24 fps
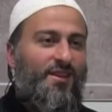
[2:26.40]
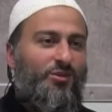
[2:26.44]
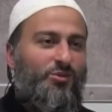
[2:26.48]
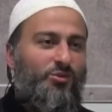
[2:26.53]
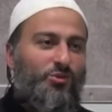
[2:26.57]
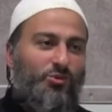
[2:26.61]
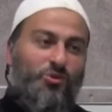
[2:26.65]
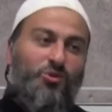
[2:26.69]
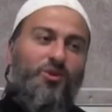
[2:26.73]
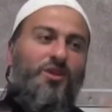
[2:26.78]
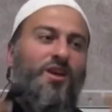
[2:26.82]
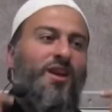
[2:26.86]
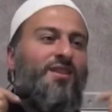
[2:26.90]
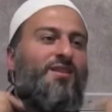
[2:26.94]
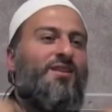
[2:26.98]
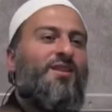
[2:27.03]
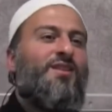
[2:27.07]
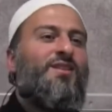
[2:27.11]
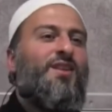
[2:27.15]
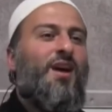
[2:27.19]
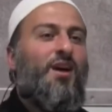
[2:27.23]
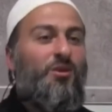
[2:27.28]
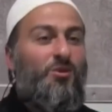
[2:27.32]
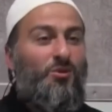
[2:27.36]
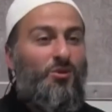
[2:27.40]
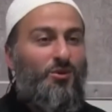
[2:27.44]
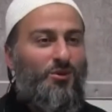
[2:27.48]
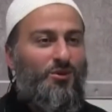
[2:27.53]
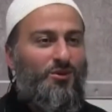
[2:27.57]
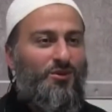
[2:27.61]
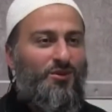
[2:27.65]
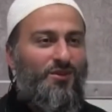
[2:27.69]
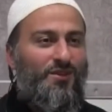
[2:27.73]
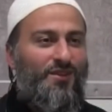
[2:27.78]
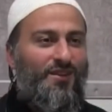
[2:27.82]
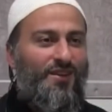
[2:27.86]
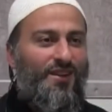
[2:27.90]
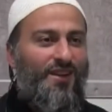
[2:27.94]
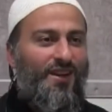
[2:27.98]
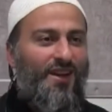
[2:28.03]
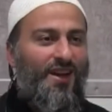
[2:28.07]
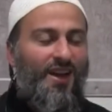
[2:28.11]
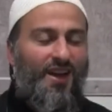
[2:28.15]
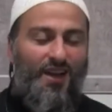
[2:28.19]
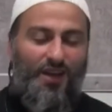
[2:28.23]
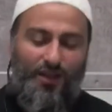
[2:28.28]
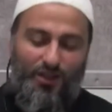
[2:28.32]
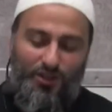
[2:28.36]
Suçu kendinde arıyor.
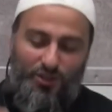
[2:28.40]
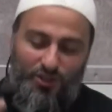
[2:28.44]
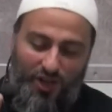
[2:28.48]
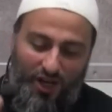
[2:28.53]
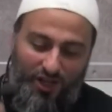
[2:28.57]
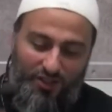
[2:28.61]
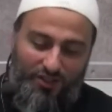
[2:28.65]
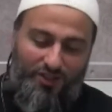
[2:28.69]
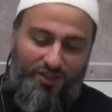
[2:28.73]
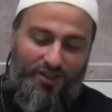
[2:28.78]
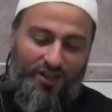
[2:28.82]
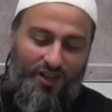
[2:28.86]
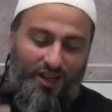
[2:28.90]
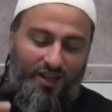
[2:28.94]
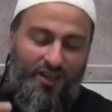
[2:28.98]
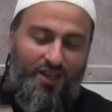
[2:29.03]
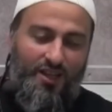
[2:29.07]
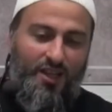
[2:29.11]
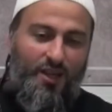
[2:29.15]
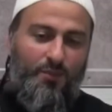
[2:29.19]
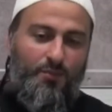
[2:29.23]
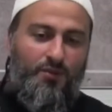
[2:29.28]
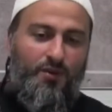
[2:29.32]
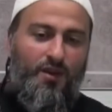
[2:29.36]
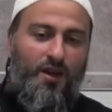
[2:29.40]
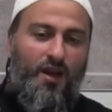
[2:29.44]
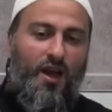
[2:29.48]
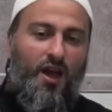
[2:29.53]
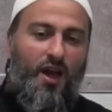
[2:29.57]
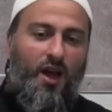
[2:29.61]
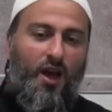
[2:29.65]
Çadırına girip